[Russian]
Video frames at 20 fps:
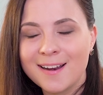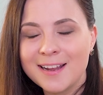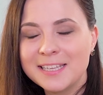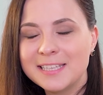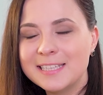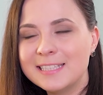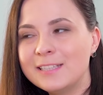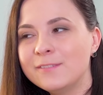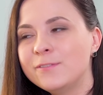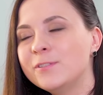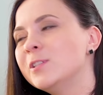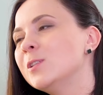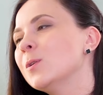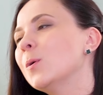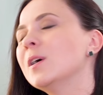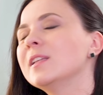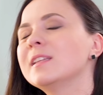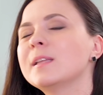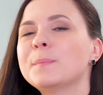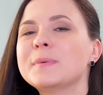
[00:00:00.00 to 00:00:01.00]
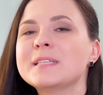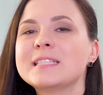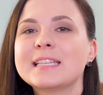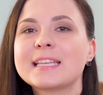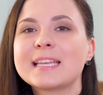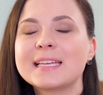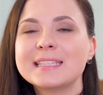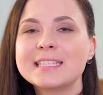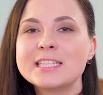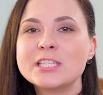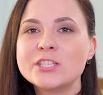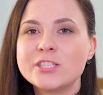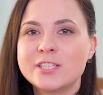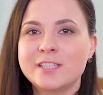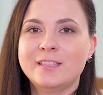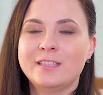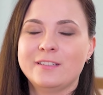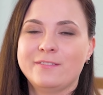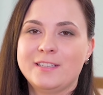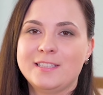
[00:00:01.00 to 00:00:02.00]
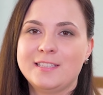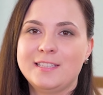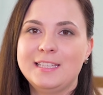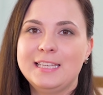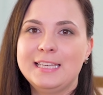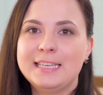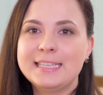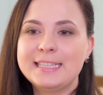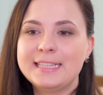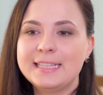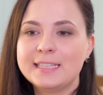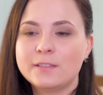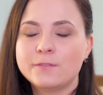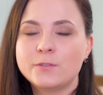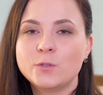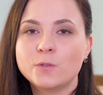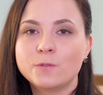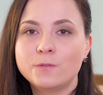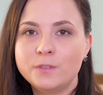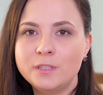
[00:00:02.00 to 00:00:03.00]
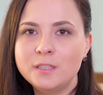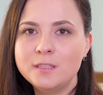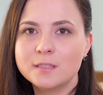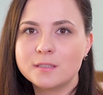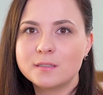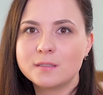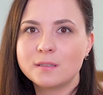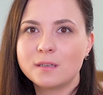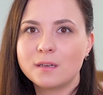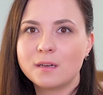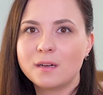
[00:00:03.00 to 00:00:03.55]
Если все это постоянно считывать, и если это все видеть,